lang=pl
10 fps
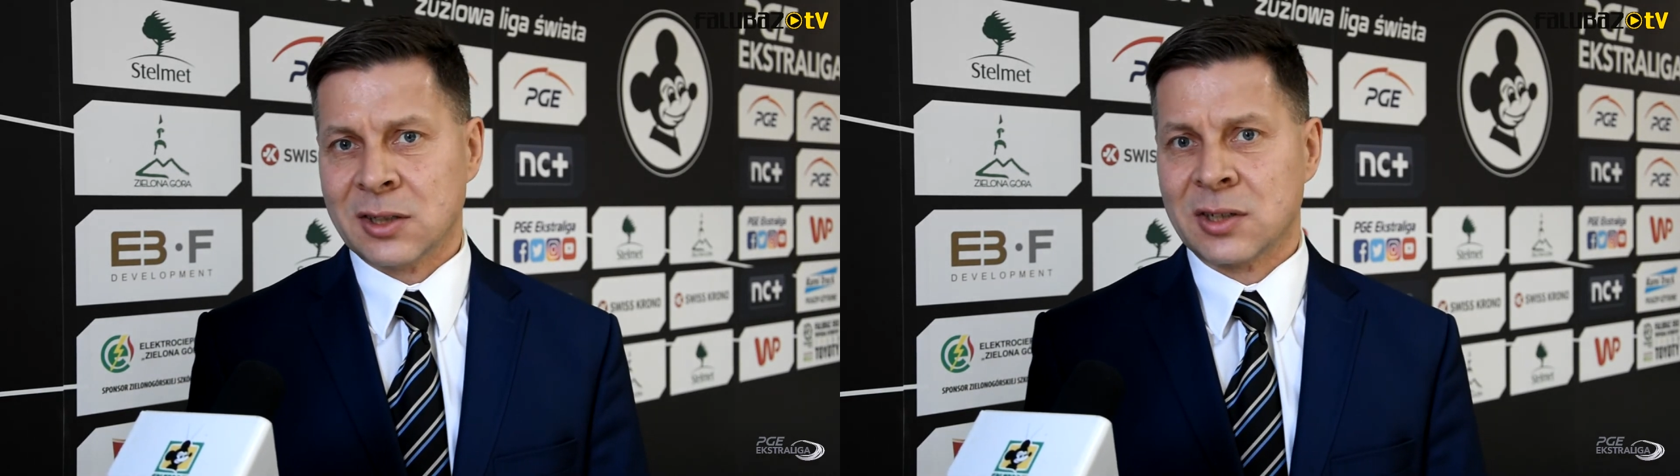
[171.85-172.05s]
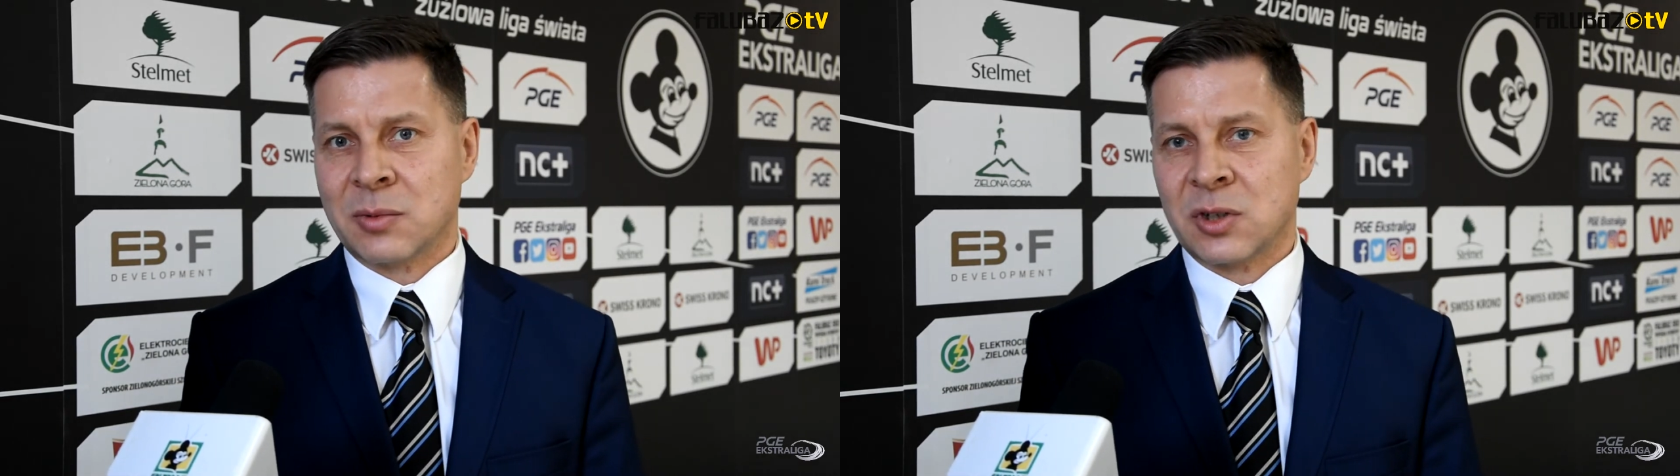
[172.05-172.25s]

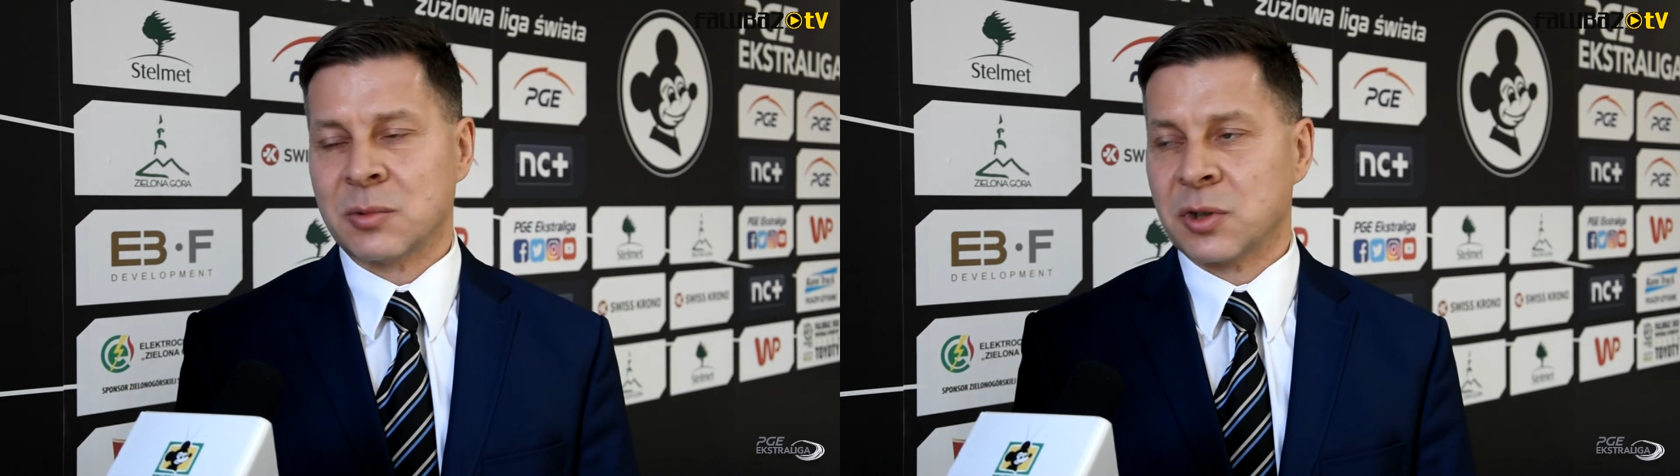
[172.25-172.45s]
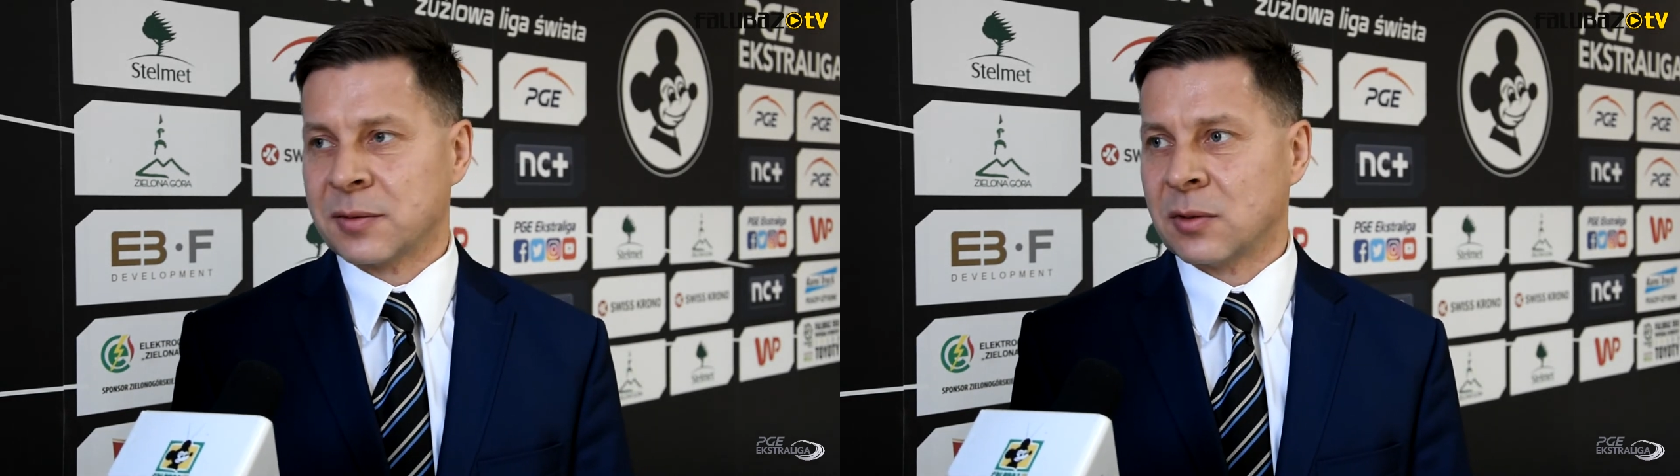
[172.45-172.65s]
też
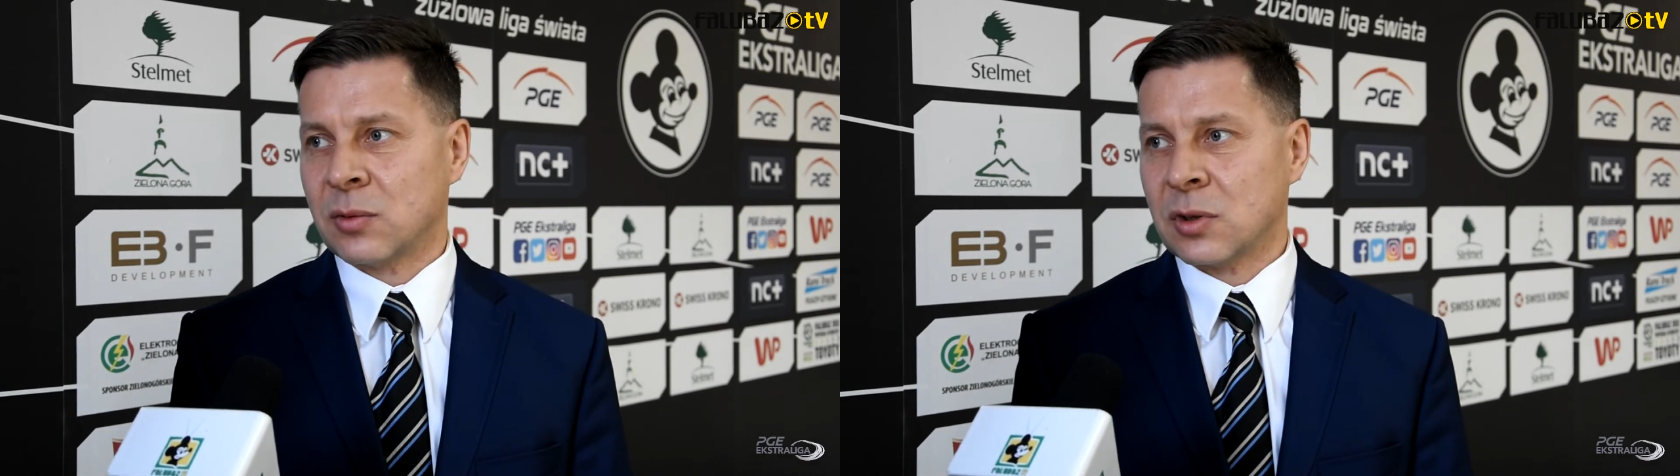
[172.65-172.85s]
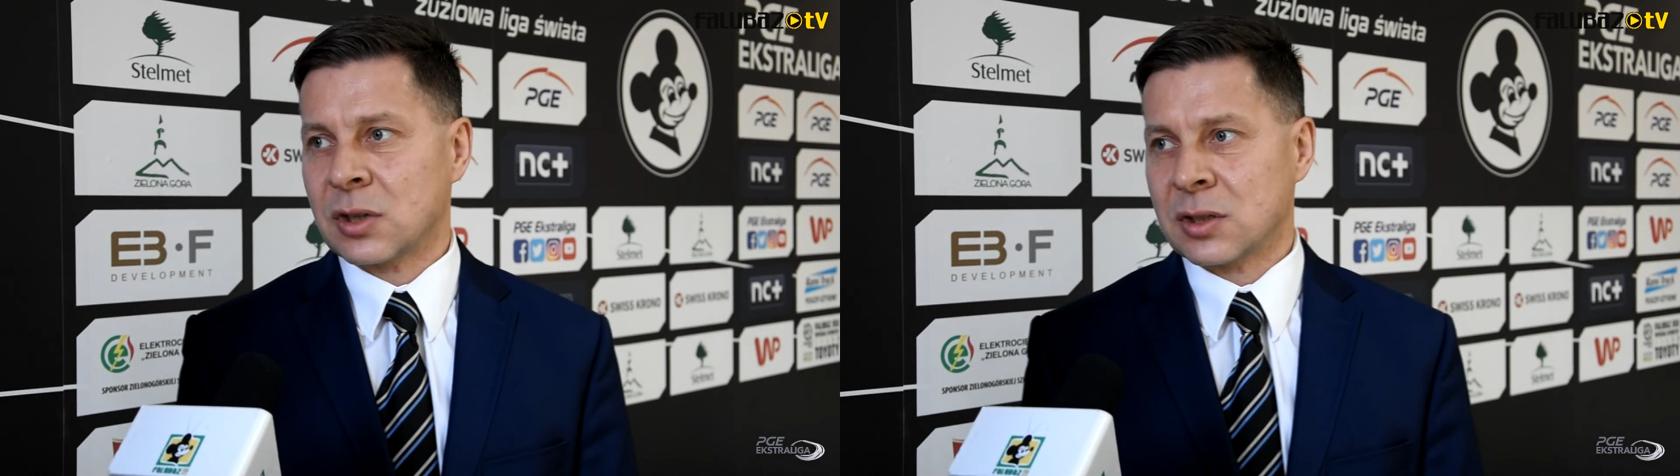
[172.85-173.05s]
zamierzamy się w
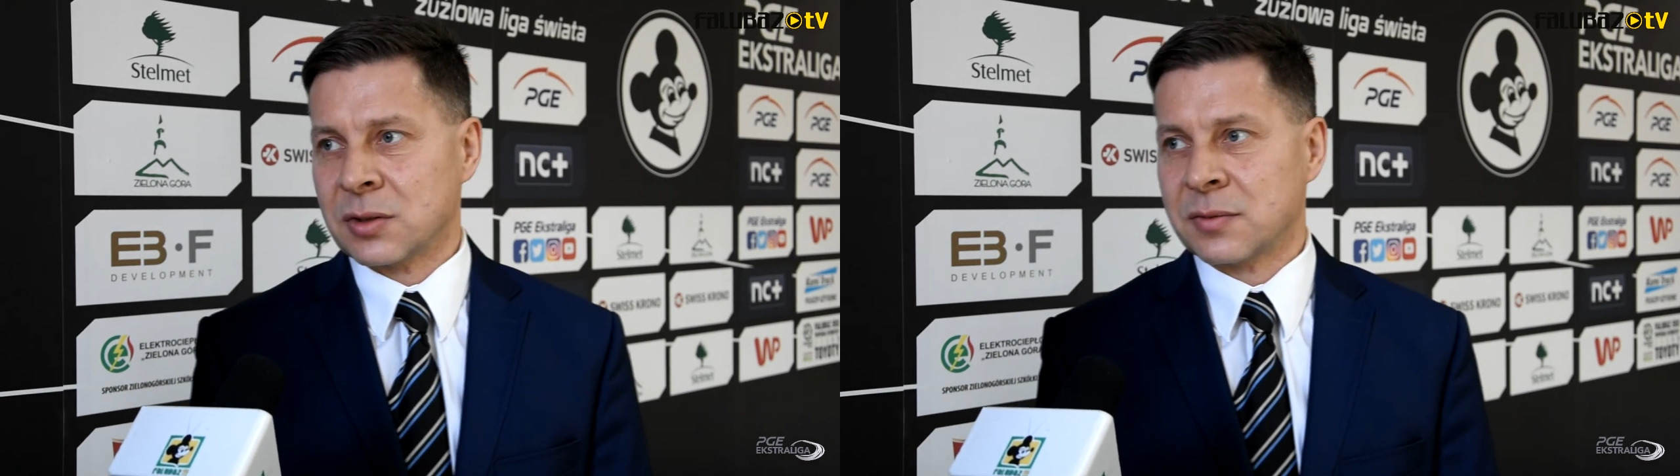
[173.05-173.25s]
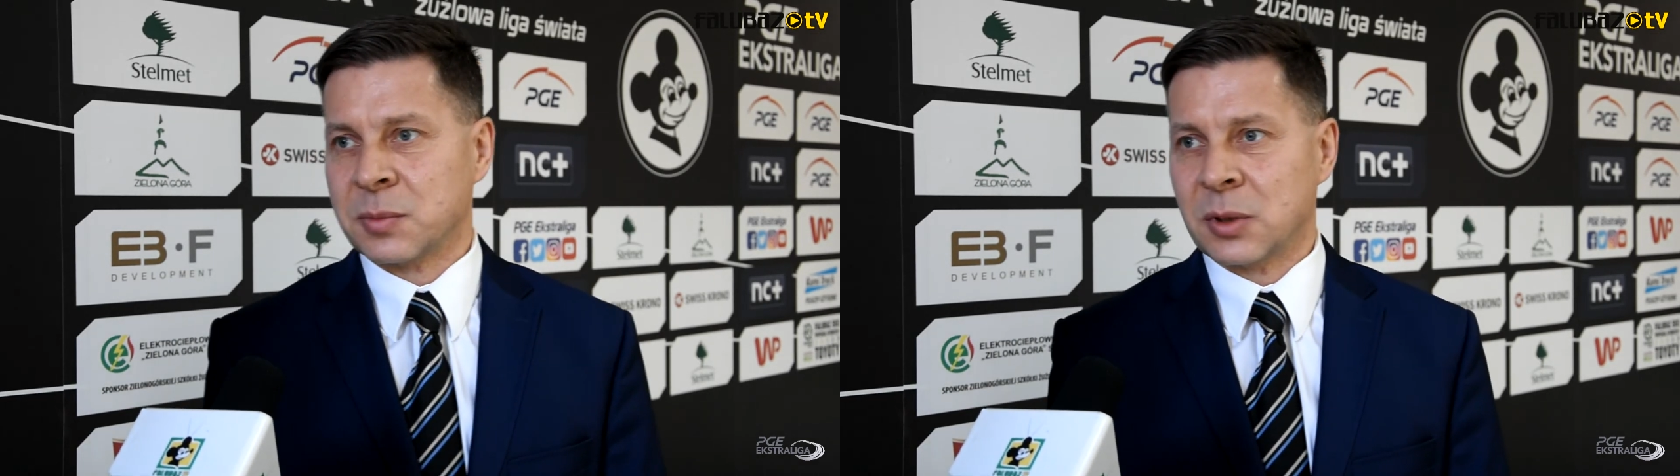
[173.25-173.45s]
to włączać i